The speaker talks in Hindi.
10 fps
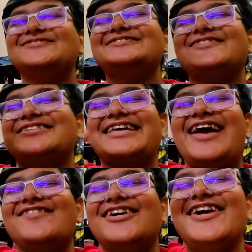तुम
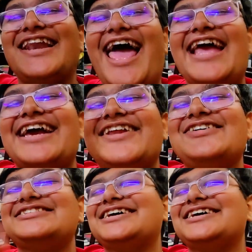सब्सक्राइब करो लाइक करो